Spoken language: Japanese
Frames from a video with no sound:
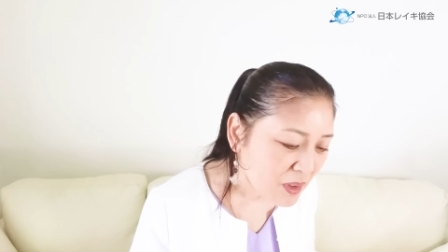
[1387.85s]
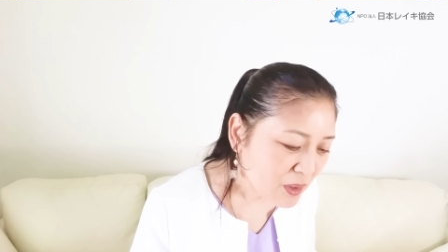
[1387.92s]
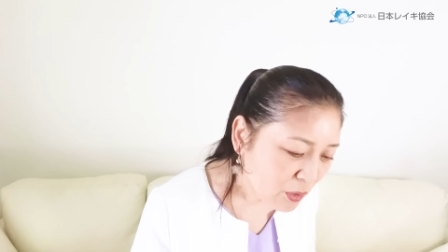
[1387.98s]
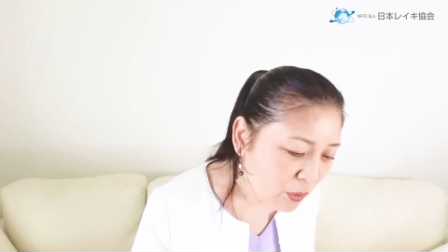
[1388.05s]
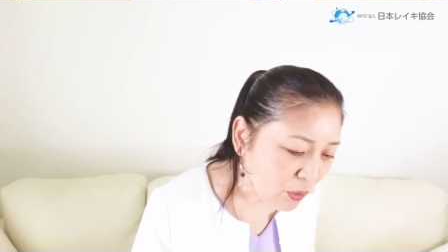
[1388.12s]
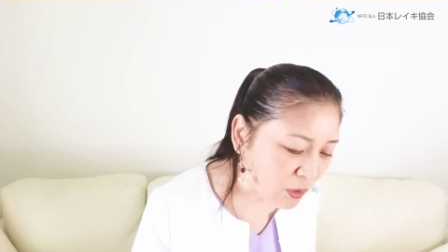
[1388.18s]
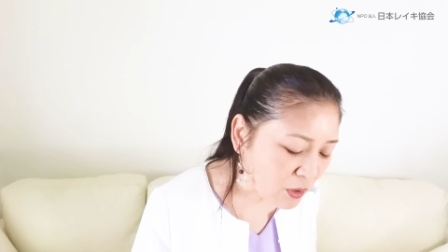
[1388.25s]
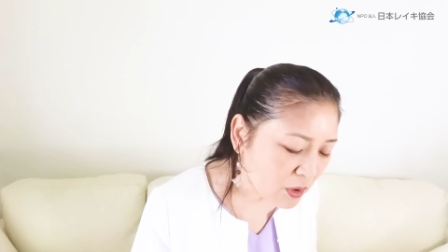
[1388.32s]

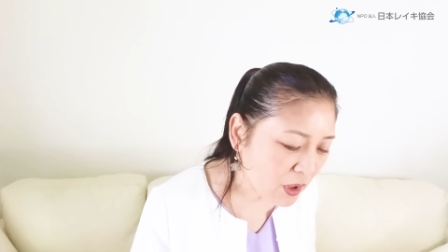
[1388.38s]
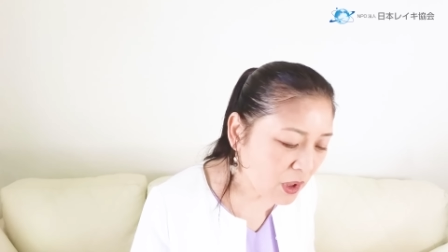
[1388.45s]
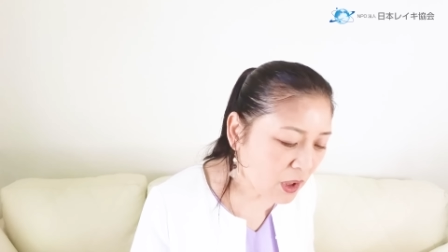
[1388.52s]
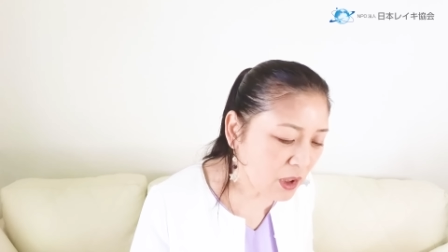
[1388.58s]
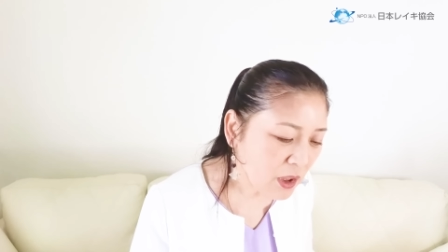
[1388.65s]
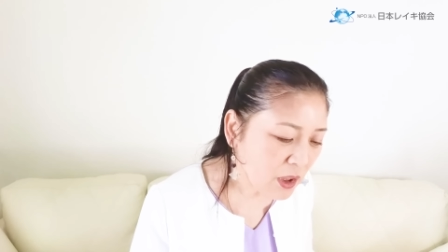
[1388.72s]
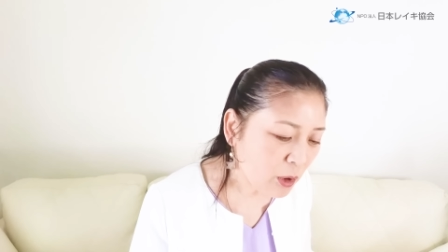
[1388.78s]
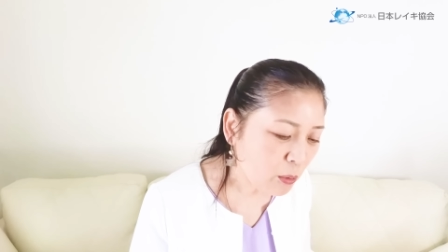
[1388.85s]
そう。それ
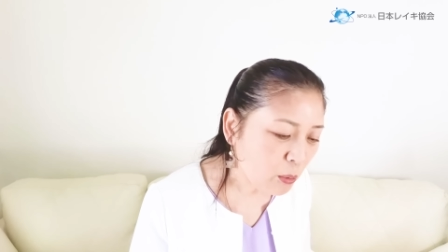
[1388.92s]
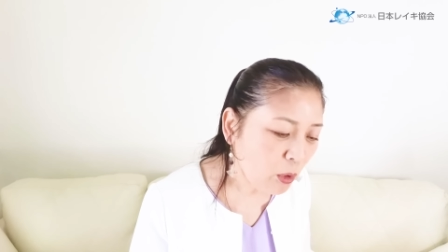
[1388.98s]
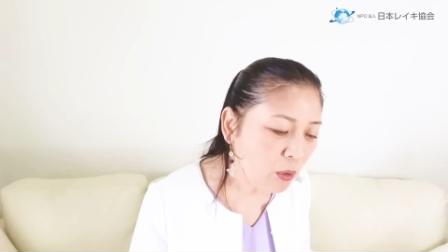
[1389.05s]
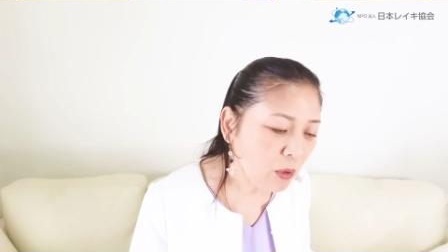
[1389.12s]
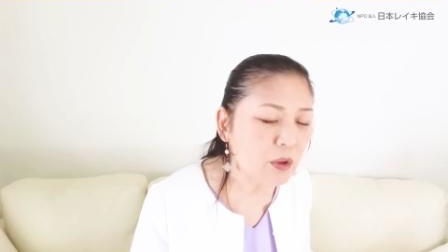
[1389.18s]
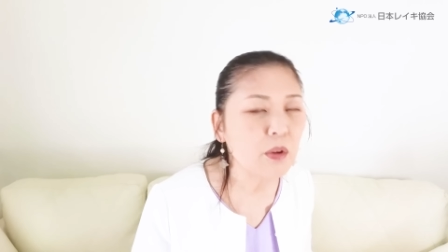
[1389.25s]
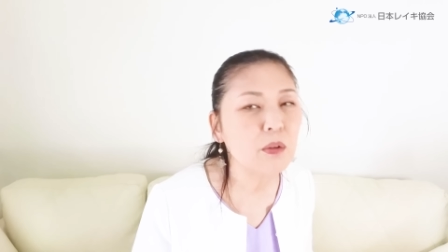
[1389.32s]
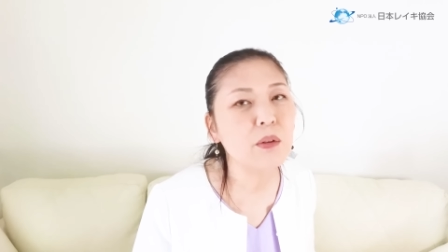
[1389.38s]
からね、
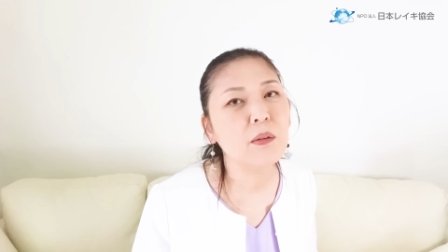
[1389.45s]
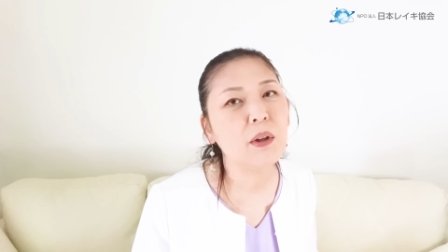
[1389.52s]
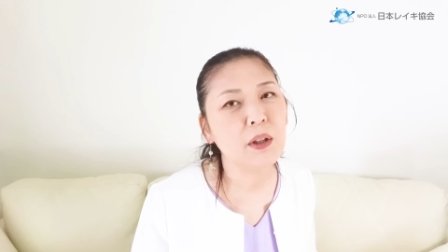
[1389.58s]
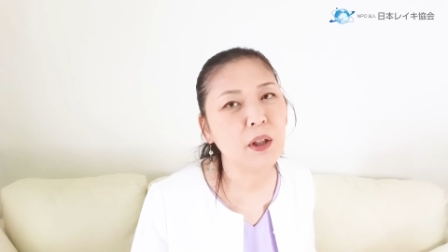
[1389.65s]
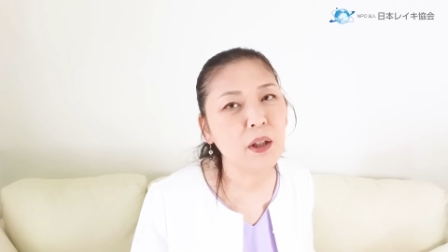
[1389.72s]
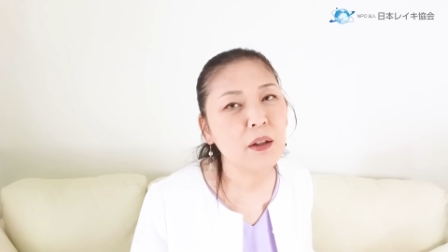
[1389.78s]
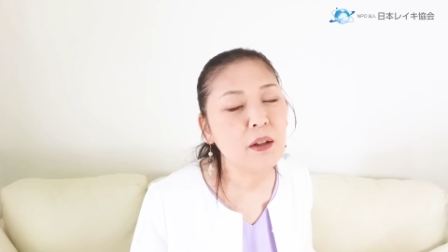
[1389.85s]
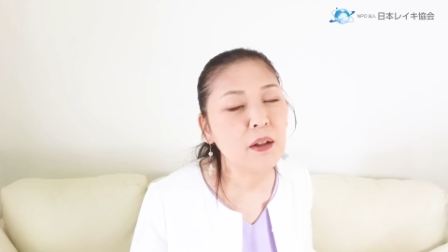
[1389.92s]
もう一つは
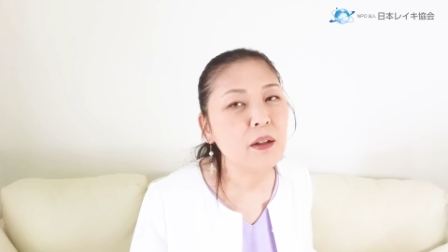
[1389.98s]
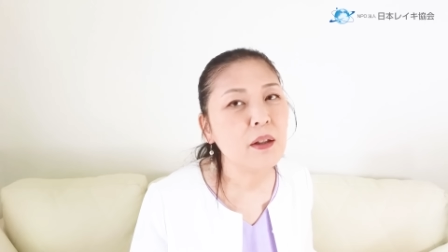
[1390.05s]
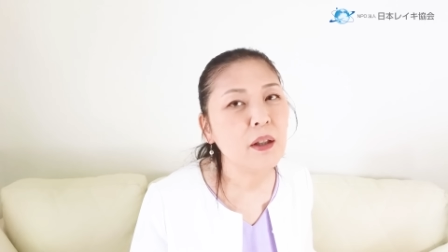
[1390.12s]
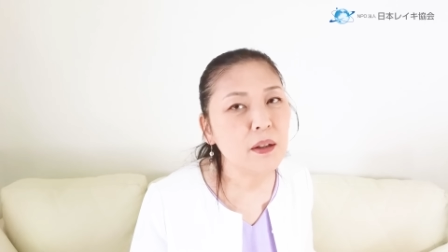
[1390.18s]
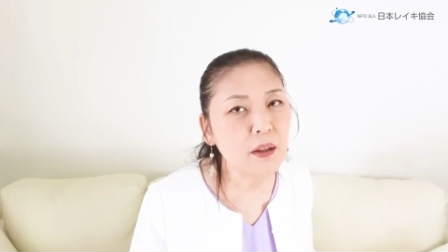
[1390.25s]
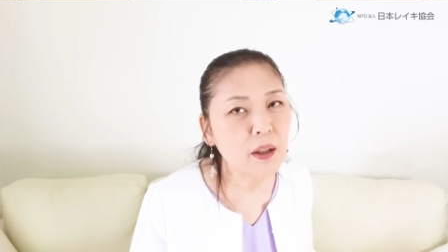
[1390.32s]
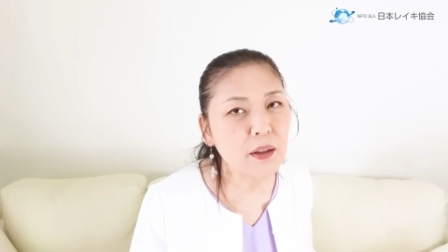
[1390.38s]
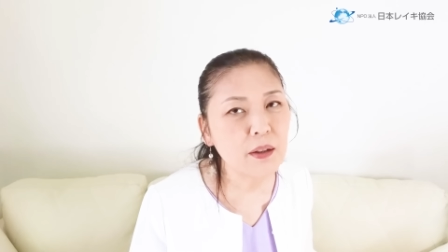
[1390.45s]
ね、
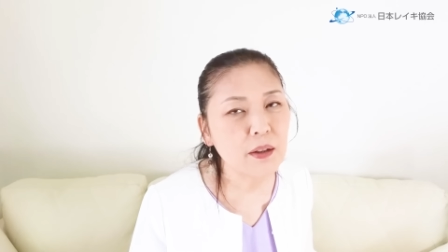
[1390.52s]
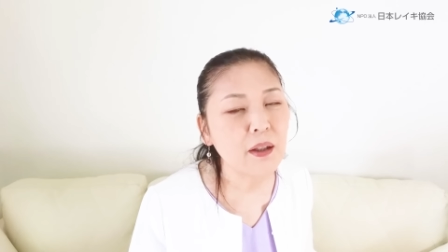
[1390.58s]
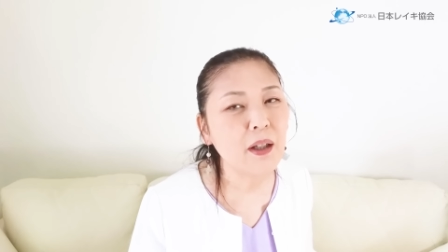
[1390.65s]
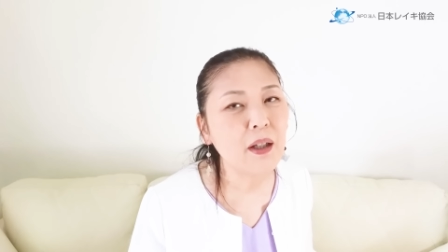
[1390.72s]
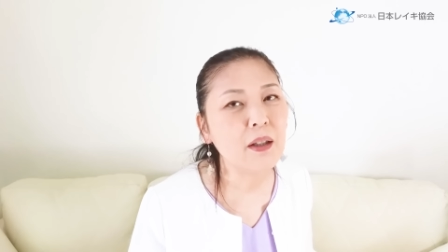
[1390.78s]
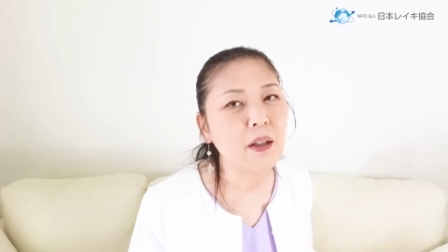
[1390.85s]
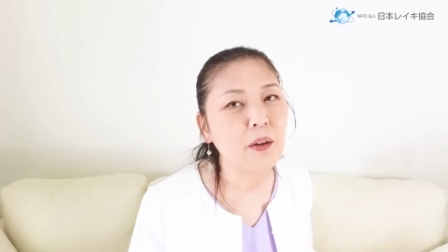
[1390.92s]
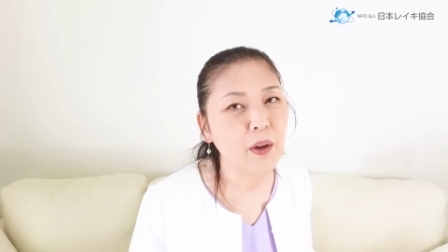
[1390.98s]
現代社
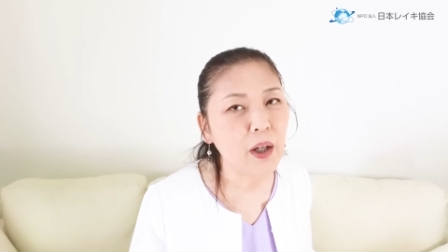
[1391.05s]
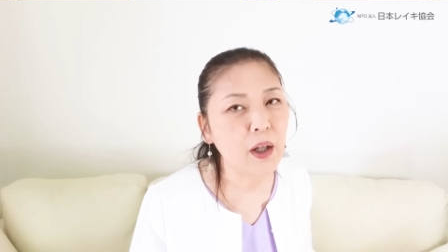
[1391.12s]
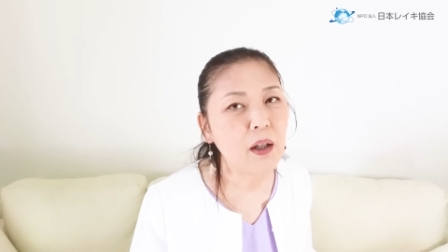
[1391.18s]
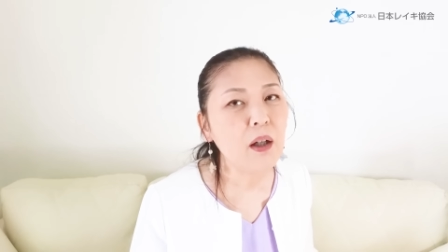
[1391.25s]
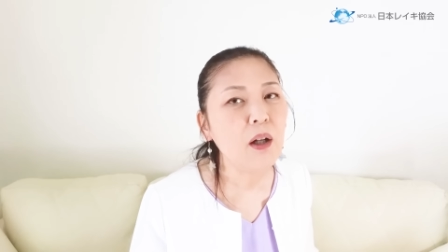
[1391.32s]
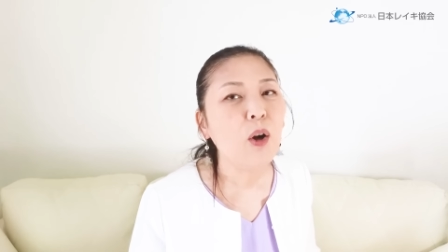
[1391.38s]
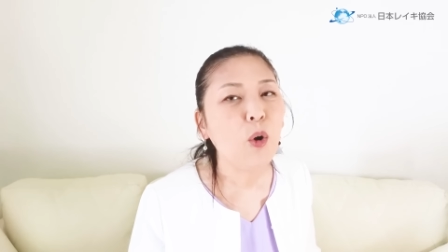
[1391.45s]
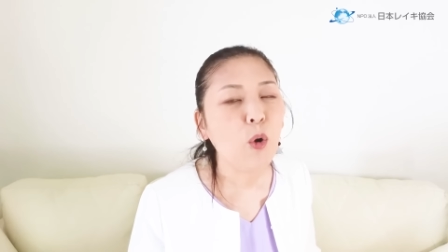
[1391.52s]
会で
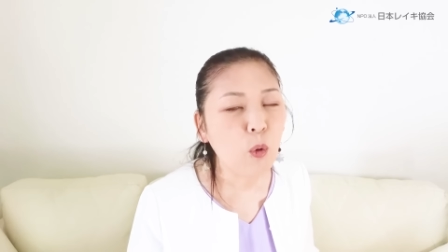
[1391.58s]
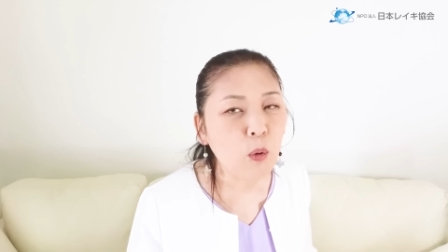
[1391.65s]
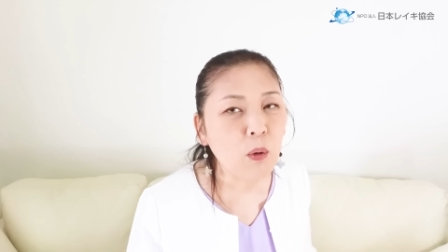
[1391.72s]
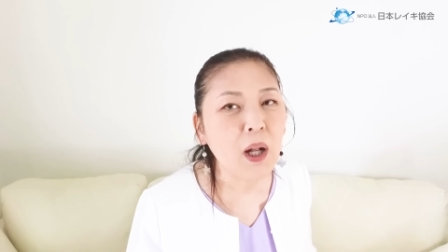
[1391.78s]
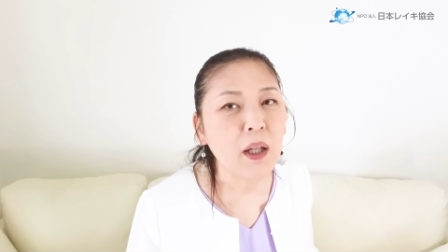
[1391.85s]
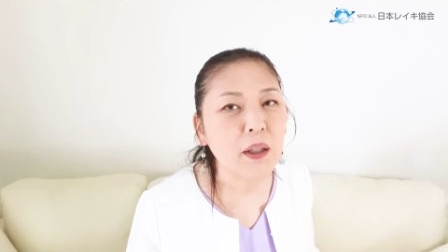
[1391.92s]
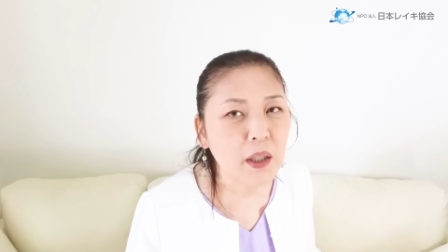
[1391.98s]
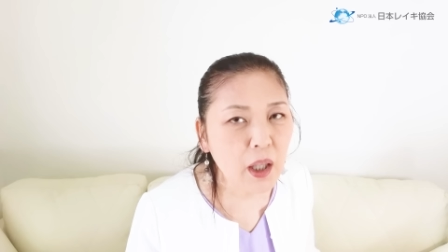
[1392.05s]
は、お
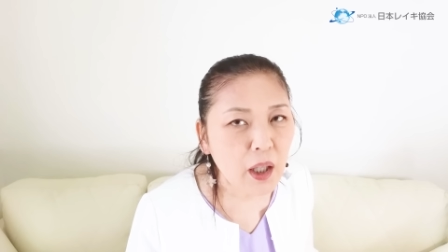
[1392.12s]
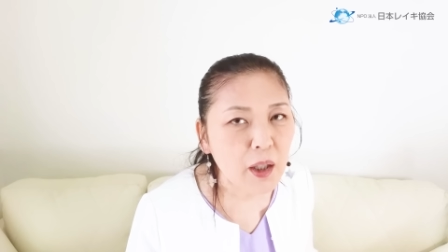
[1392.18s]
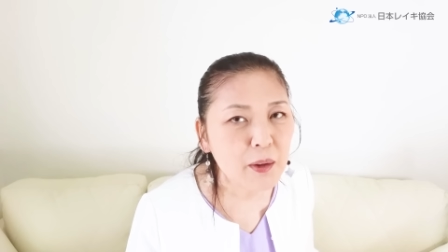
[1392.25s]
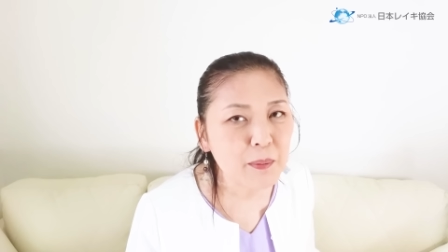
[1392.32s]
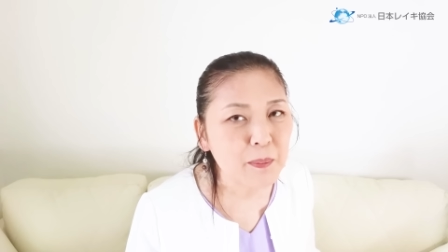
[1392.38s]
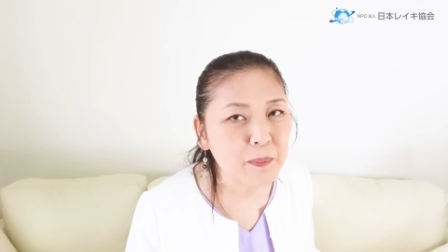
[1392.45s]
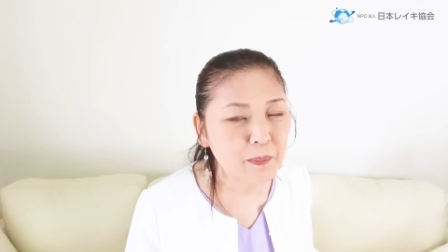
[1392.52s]
金。